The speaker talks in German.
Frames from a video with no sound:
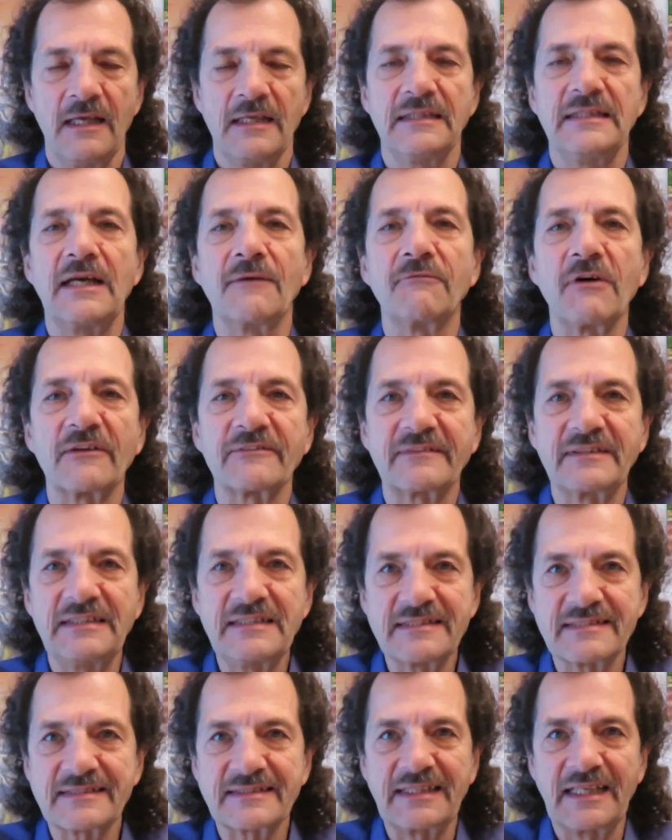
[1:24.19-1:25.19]
Ja, was
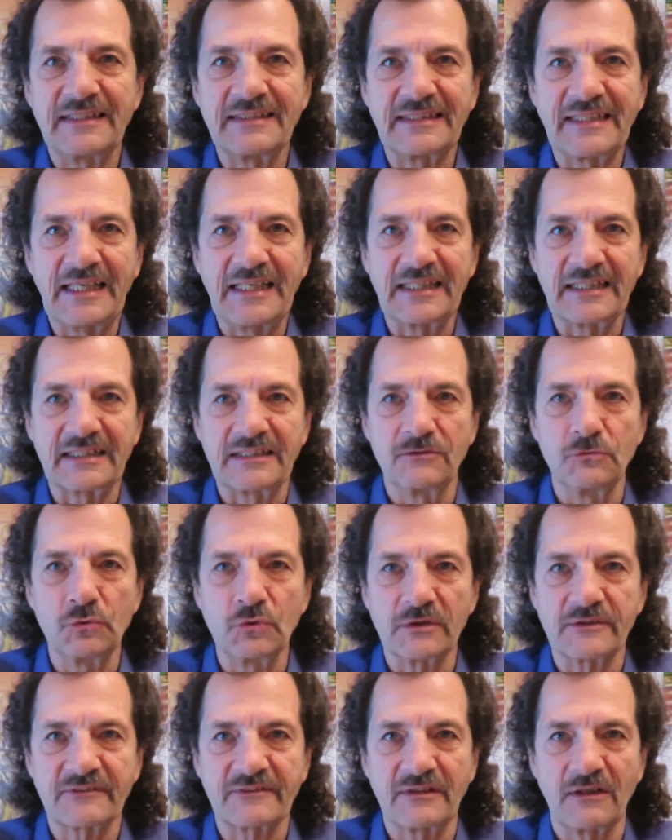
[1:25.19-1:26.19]
ist denn deren
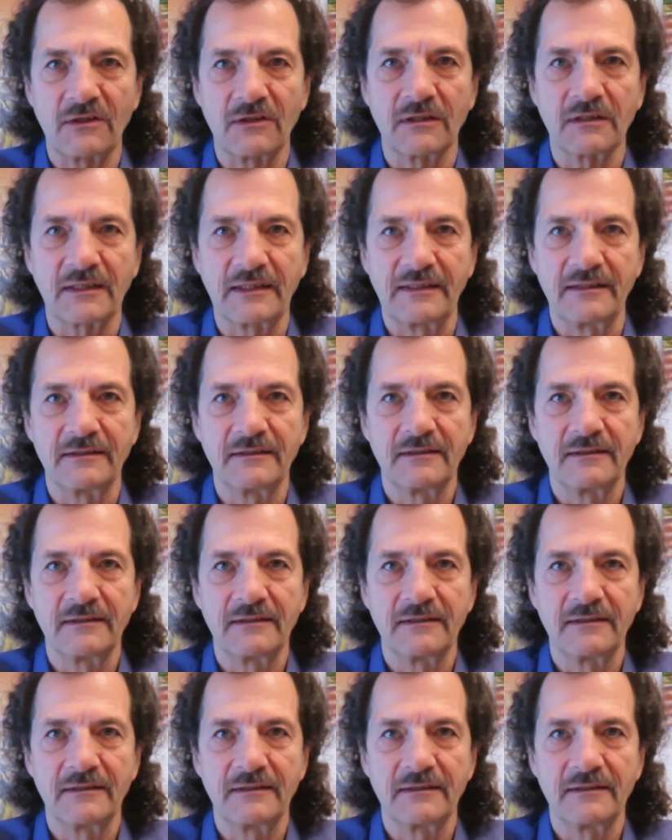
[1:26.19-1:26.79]
Ursache?